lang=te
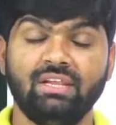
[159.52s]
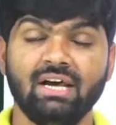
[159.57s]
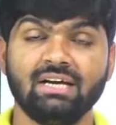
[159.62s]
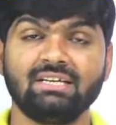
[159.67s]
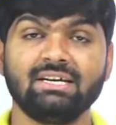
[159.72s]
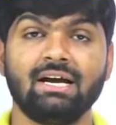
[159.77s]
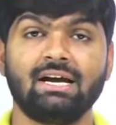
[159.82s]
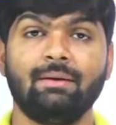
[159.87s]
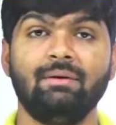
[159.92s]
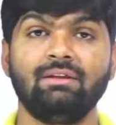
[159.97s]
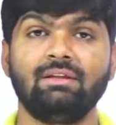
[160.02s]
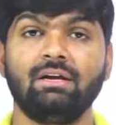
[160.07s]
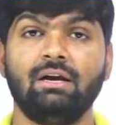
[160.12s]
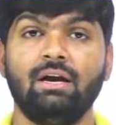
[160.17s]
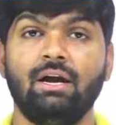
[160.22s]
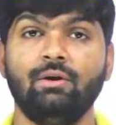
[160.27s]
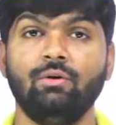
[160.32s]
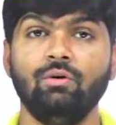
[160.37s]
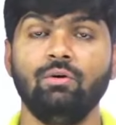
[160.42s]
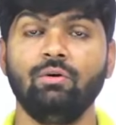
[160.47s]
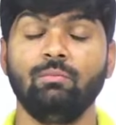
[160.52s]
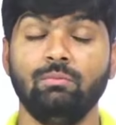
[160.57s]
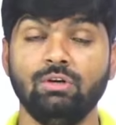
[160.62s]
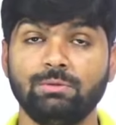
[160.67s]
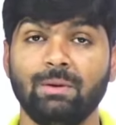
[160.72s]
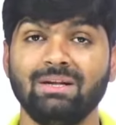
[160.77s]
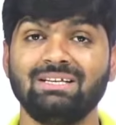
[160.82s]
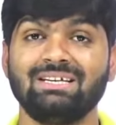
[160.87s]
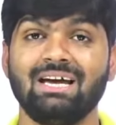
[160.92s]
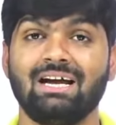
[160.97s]
విద్యాశాఖ మంత్రి లేడు
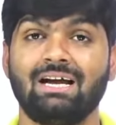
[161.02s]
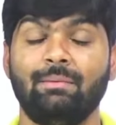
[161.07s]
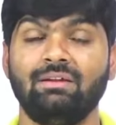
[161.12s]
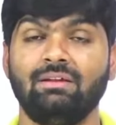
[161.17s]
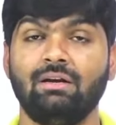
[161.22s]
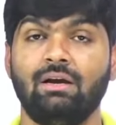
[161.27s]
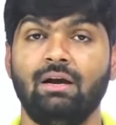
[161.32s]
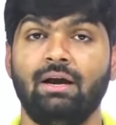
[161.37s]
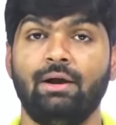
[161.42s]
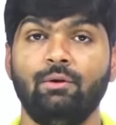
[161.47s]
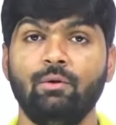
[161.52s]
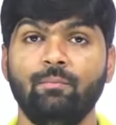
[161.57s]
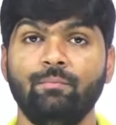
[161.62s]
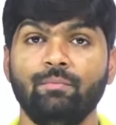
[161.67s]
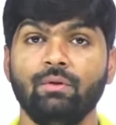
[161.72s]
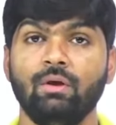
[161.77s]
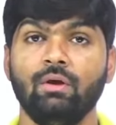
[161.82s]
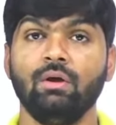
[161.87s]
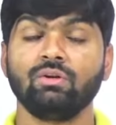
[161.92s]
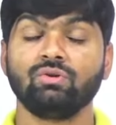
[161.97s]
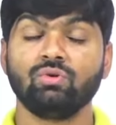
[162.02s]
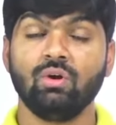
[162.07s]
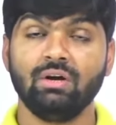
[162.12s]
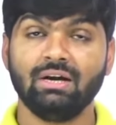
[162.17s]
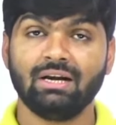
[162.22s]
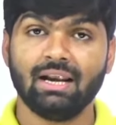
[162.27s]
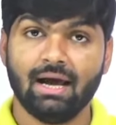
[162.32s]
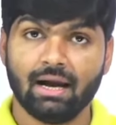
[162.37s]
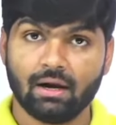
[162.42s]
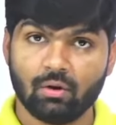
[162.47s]
మున్సిపల్ శాఖ మంత్రి లేడు సో
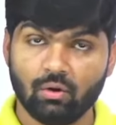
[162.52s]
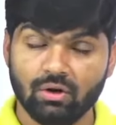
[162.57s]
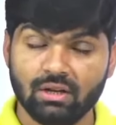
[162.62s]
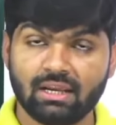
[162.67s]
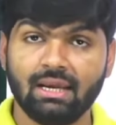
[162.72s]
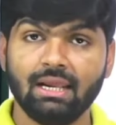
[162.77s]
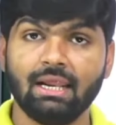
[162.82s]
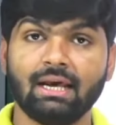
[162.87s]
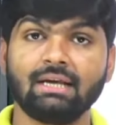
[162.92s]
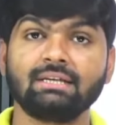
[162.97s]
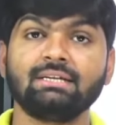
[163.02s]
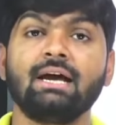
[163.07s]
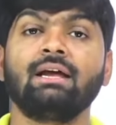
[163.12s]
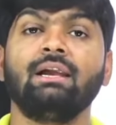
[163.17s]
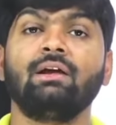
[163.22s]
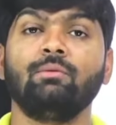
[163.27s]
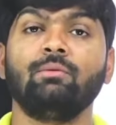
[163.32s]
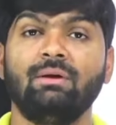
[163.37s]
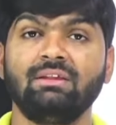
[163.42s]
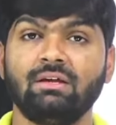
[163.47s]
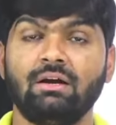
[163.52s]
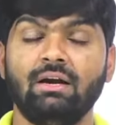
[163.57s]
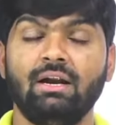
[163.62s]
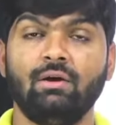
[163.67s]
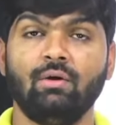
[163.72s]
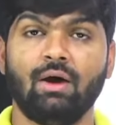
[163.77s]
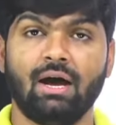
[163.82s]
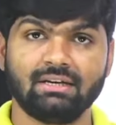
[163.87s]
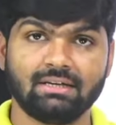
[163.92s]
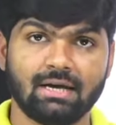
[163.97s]
ఇట్లా కొన్ని కీలక శాఖలకు మంత్రి
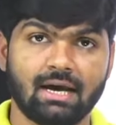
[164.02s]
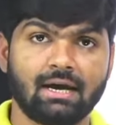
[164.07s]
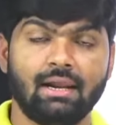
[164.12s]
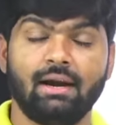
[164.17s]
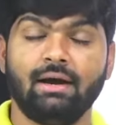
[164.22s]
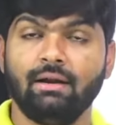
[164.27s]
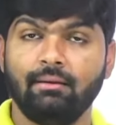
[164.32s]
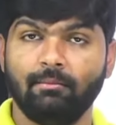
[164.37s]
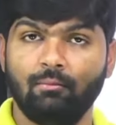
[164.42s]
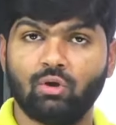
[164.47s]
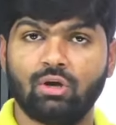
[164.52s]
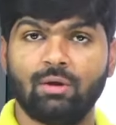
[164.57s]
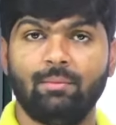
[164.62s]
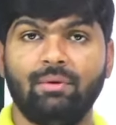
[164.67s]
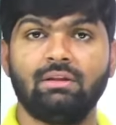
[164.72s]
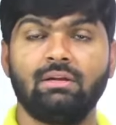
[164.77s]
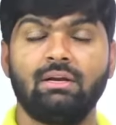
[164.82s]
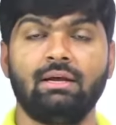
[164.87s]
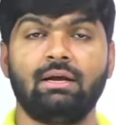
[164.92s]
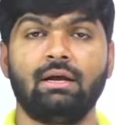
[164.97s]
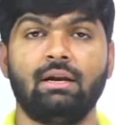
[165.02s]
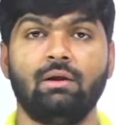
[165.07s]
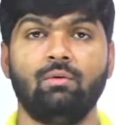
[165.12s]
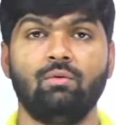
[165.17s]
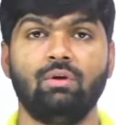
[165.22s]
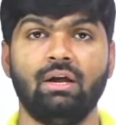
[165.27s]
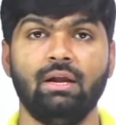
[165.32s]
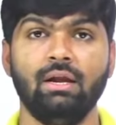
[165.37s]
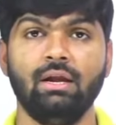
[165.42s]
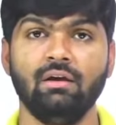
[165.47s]
లేడు ఆ శాఖలన్నీ ముఖ్యమంత్రి
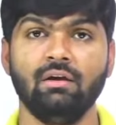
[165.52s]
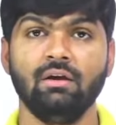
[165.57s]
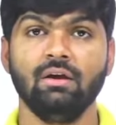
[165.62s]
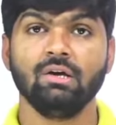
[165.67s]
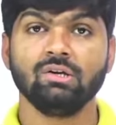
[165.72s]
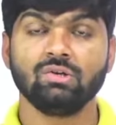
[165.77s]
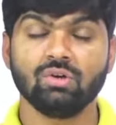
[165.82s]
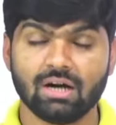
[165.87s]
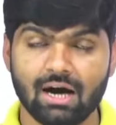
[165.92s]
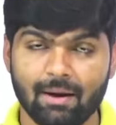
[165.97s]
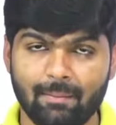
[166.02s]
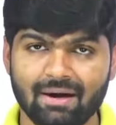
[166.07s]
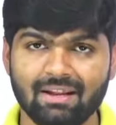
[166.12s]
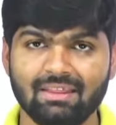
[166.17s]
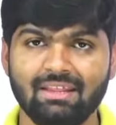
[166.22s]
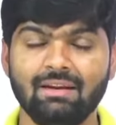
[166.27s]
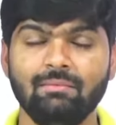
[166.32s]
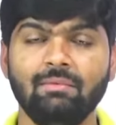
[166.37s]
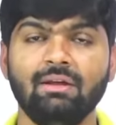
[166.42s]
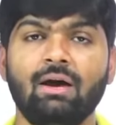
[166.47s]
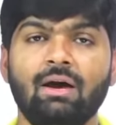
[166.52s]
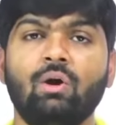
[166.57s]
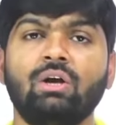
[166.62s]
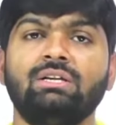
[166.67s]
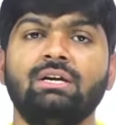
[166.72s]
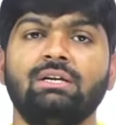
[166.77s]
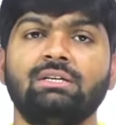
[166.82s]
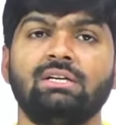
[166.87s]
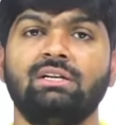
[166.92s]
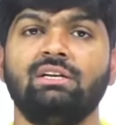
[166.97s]
దగ్గరనే ఉన్నాయి సో కాబట్టి దీని మీద
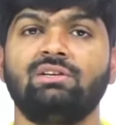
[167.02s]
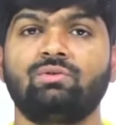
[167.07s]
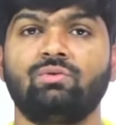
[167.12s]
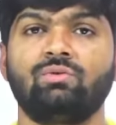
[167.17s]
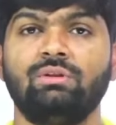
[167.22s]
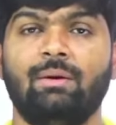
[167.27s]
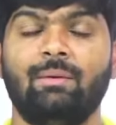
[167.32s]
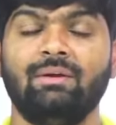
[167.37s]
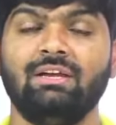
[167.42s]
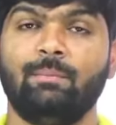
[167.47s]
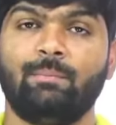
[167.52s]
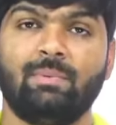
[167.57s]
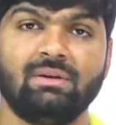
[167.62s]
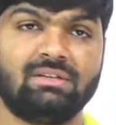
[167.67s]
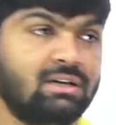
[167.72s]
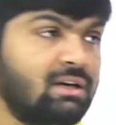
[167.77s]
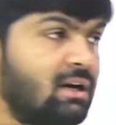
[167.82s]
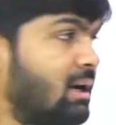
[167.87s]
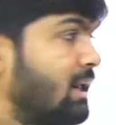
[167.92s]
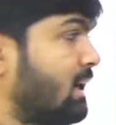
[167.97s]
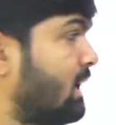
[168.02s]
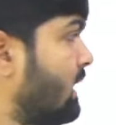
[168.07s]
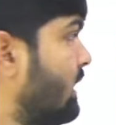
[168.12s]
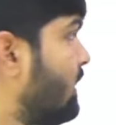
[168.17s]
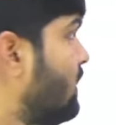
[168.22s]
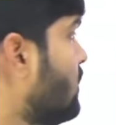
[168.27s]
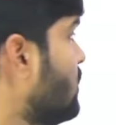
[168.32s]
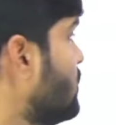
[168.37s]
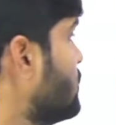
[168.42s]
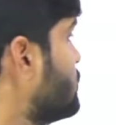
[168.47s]
ఒక చర్చ తీసుకుందామని చెప్పేసి
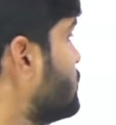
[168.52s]
ఢిల్లీకి